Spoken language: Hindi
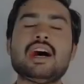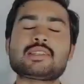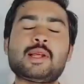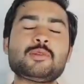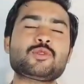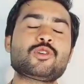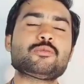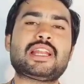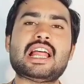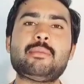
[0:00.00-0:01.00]
असल
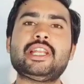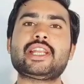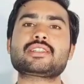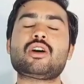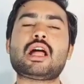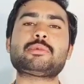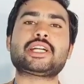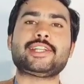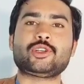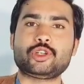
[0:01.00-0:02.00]
स्टूडेंट्स मेरा नाम है लिराजा और आप
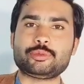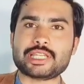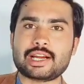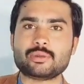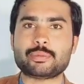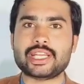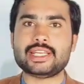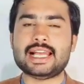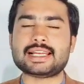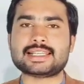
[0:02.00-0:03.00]
देख रहे हैं यूट्यूब चैनल
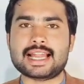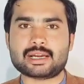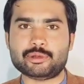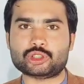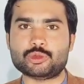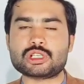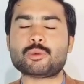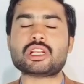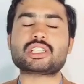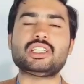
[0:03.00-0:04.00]
ब्रेन एकेडमी तो मुझे
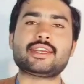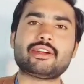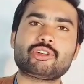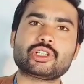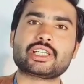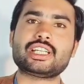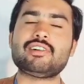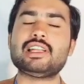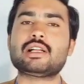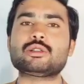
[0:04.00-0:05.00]
पूरा यकीन है कि वीडियो देखने
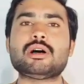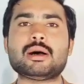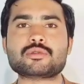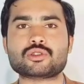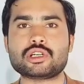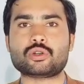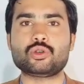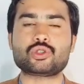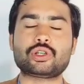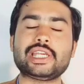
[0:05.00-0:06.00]
वाले आप तमाम स्टूडेंट
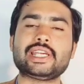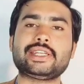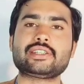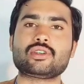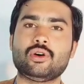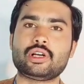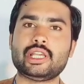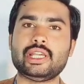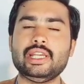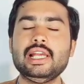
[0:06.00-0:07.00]
खुश होंगे खैरियत से
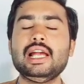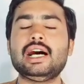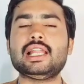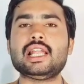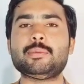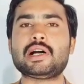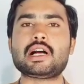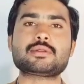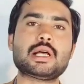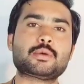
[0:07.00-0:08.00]
होंगे अल्लाह
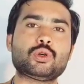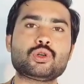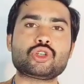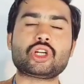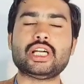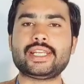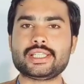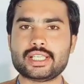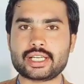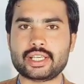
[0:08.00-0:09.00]
पाक आप को खुश और खरी
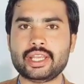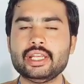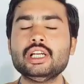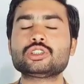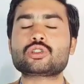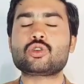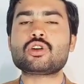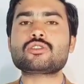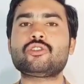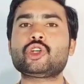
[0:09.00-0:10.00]
से रखे तो
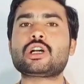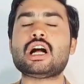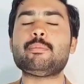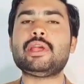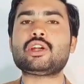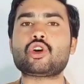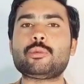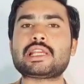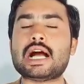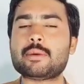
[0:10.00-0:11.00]
स्टूडेंट्स वीडियो का मेन
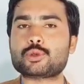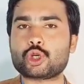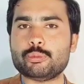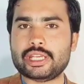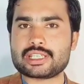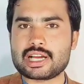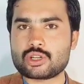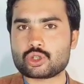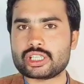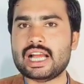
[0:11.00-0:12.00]
टॉपिक आप शुरू में ही
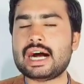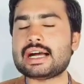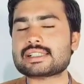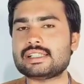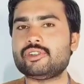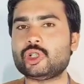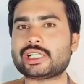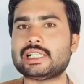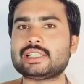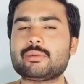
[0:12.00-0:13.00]
जान चुके हैं आज की वीडियो
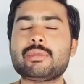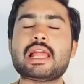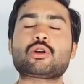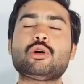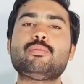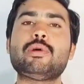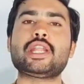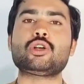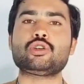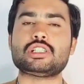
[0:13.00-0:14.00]
के अंदर मैं आपको
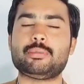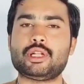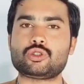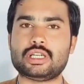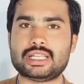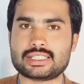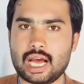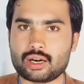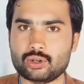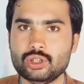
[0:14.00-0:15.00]
बड़ी खुशखबरी सुनाने
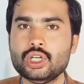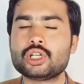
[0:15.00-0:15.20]
जा रहा हूं